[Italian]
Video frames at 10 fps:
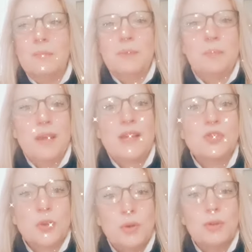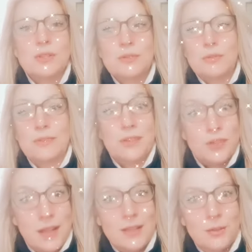mi piace quello che sto
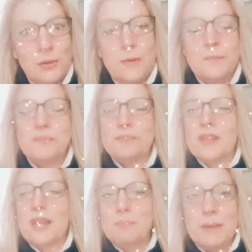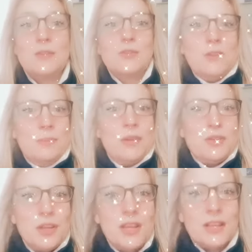facendo e penso di
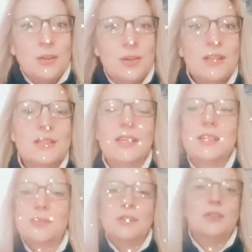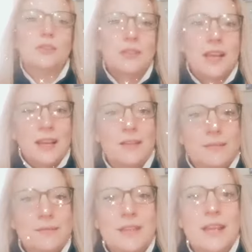piacere anch'io all'azienda. Ho detto dai,
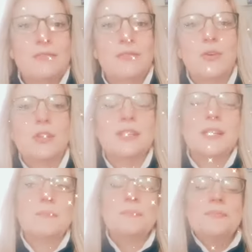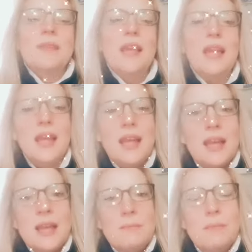dai forza.
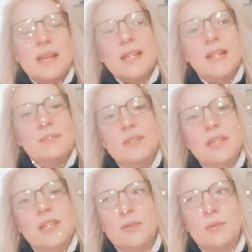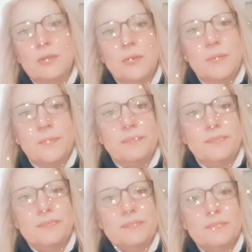Perché vi dico
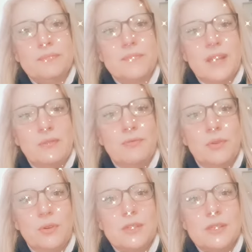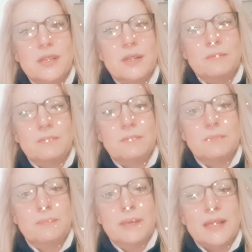mm, dai forza?
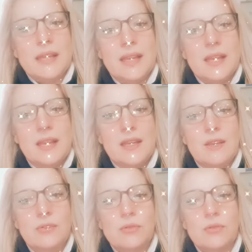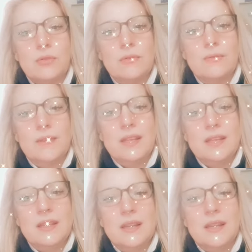Perché io sono
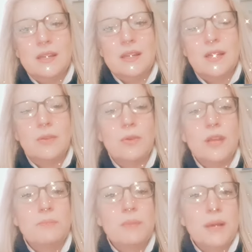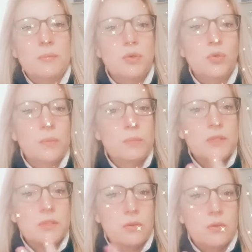convinta che noi abbiamo due
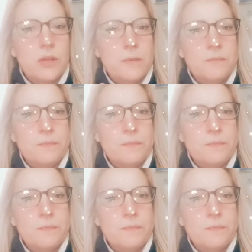missioni.